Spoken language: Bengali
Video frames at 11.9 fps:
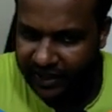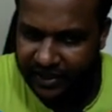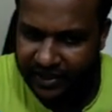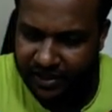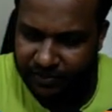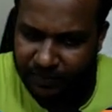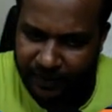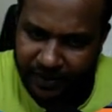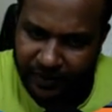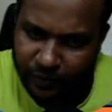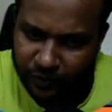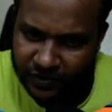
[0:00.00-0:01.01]
এটাকে আমি
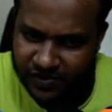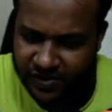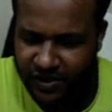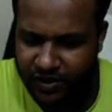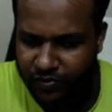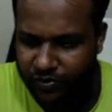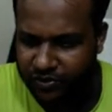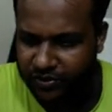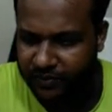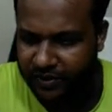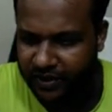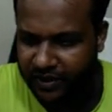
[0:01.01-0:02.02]
পেন টুল দিয়ে সিলেক্ট
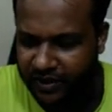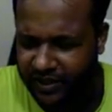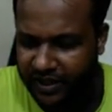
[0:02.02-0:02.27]
করতে পারি